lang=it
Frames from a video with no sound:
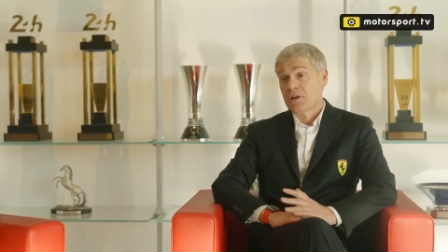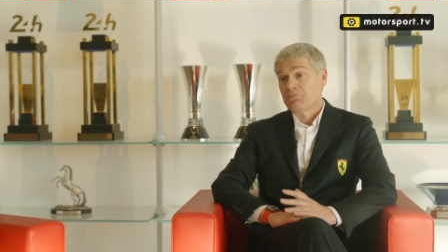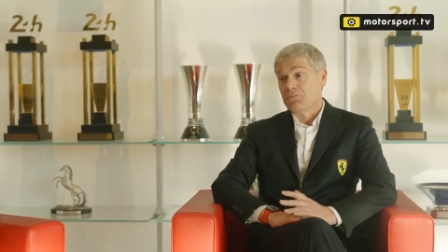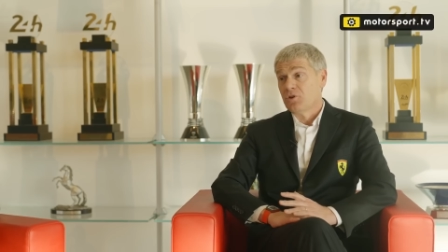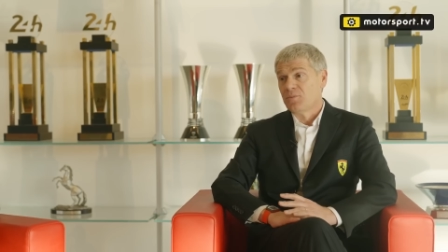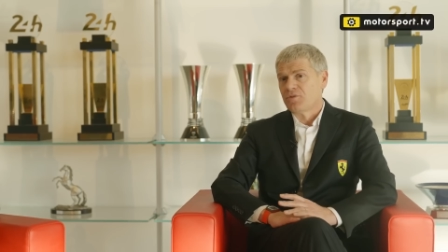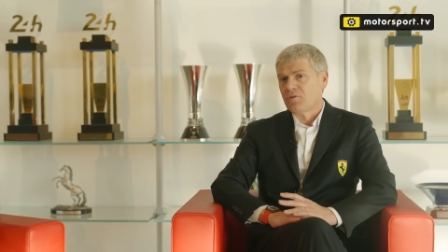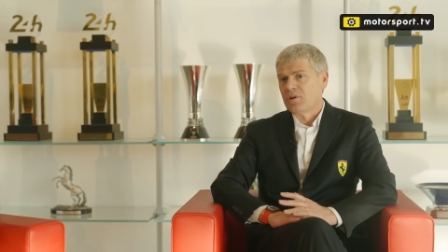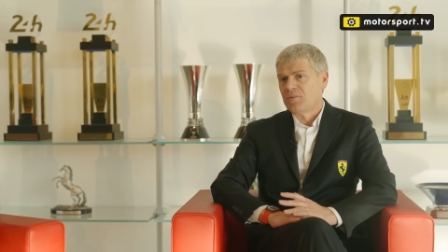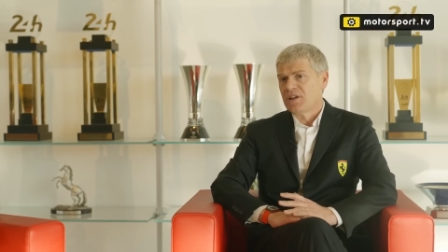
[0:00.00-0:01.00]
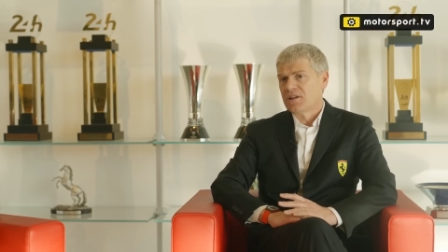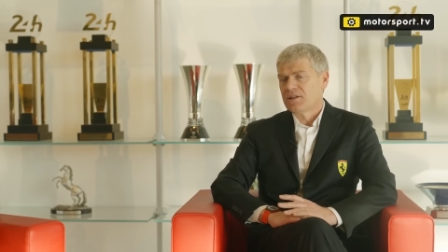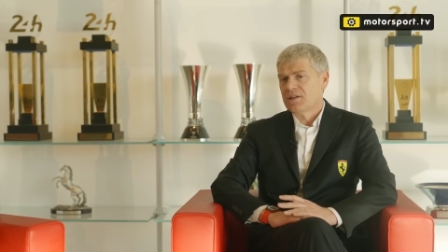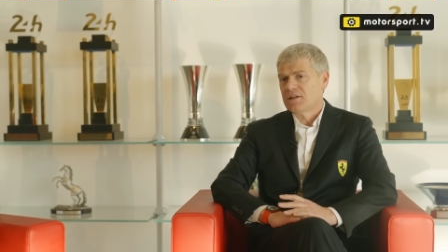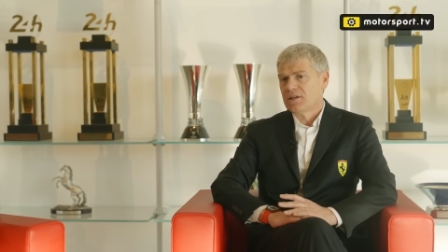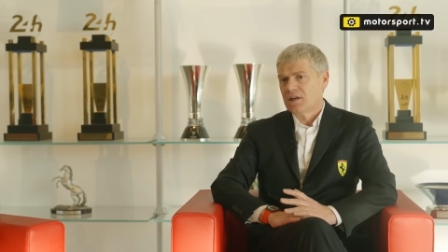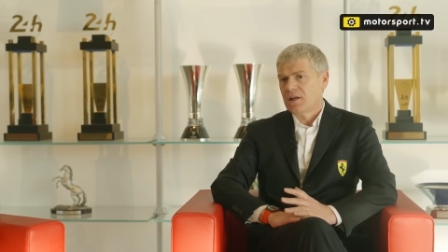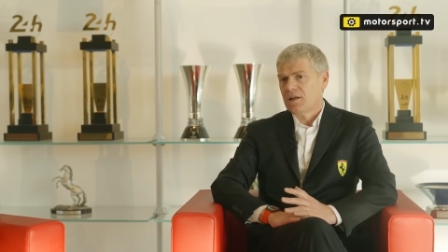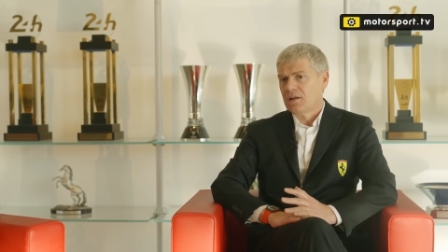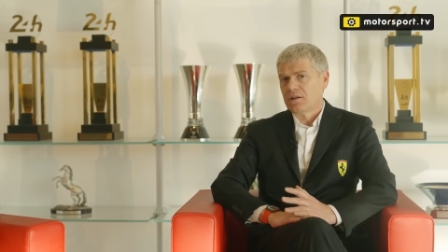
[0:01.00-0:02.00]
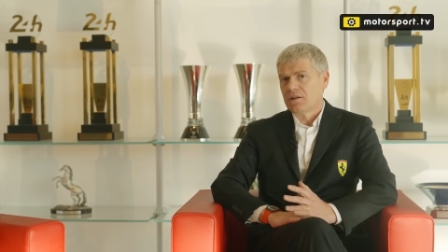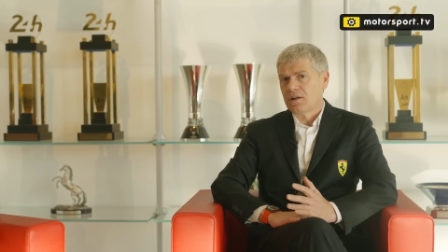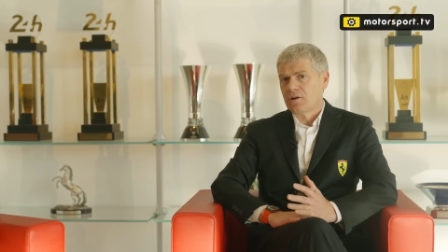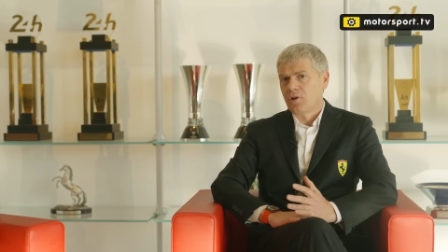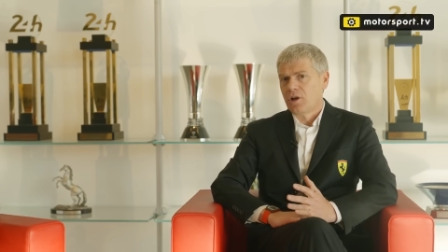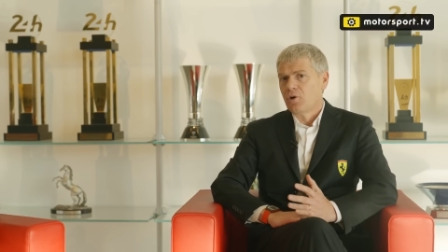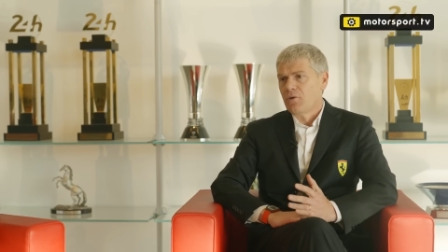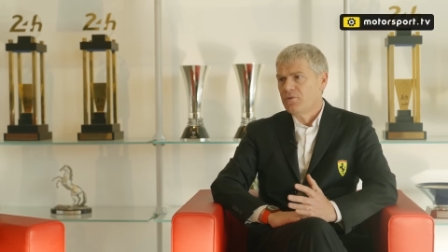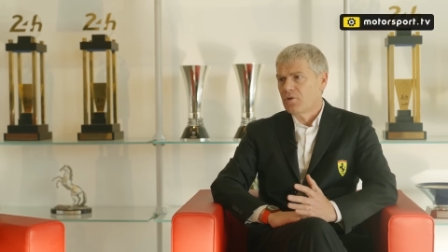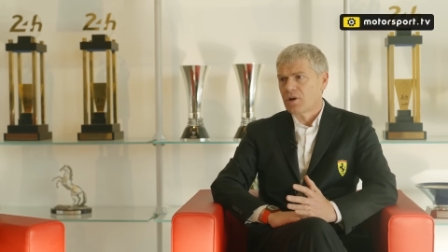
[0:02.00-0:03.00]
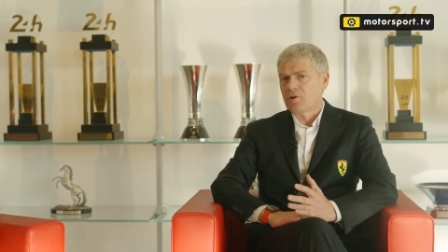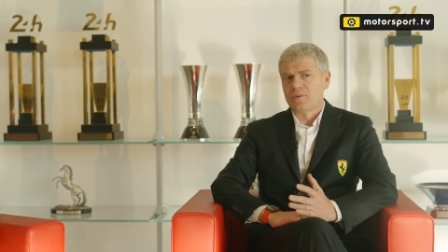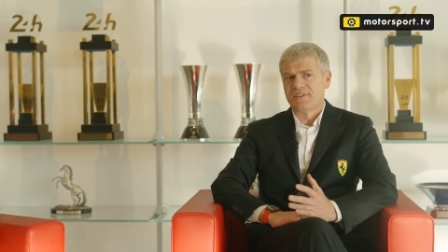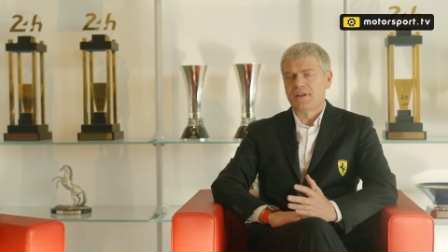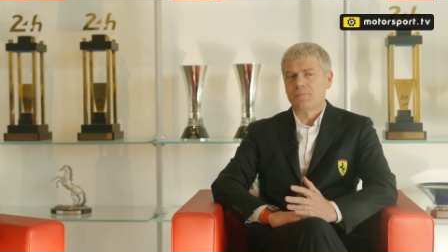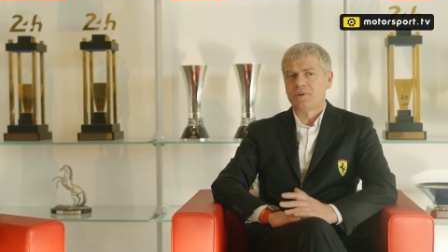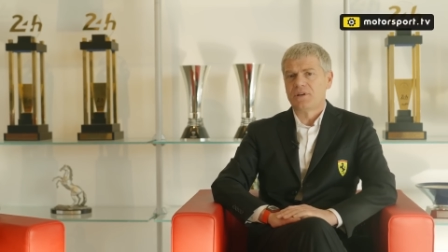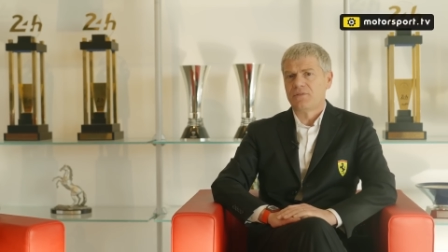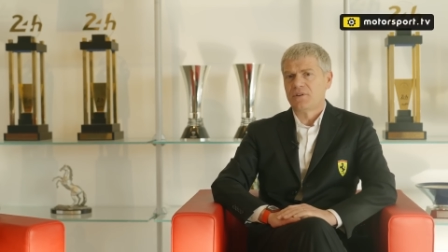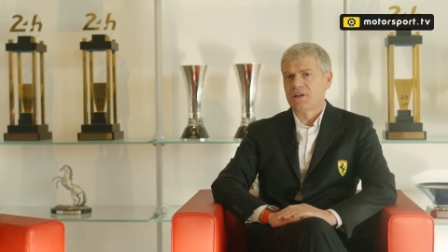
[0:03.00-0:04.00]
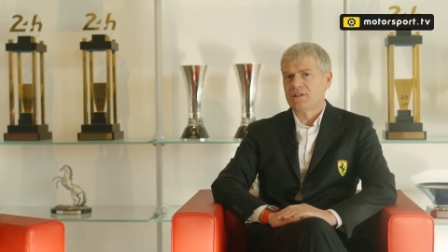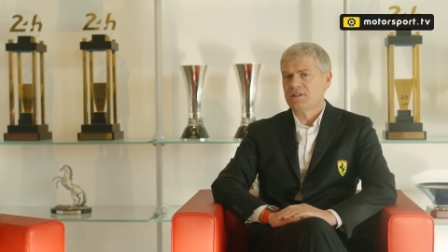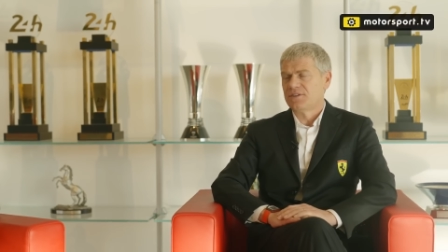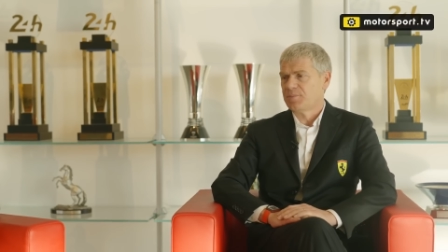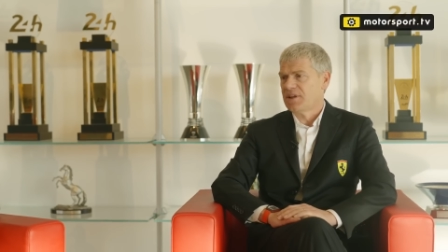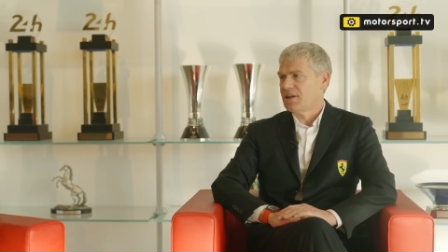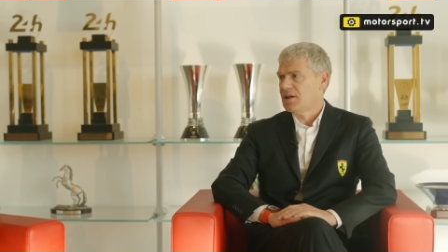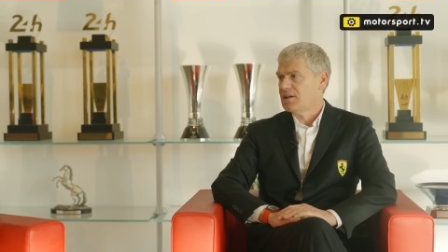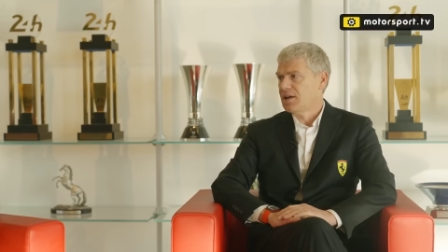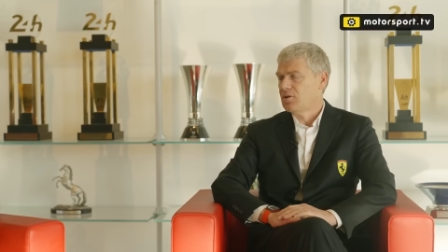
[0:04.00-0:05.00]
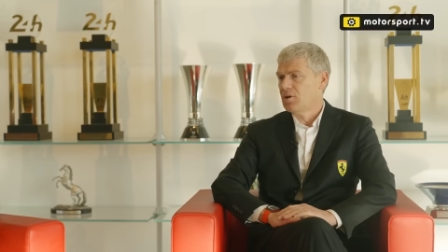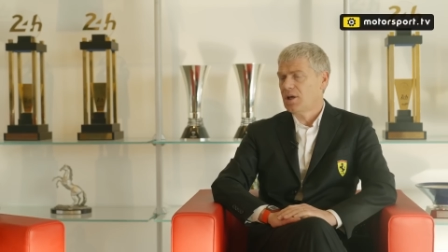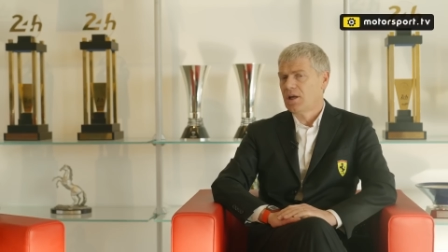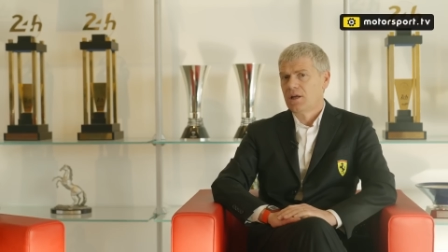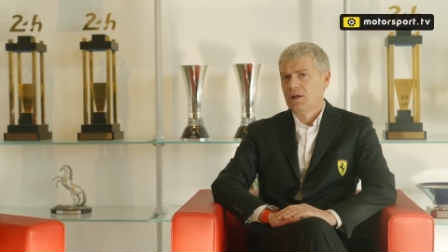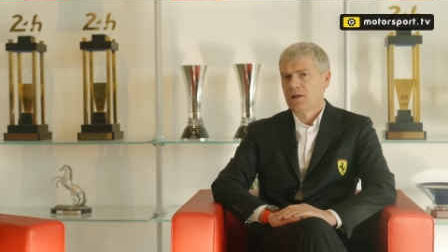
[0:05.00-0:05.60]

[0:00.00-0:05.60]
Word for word: Io mi sono limitato a dire che è ovvio che come sempre la Ferrari rispetta le regole,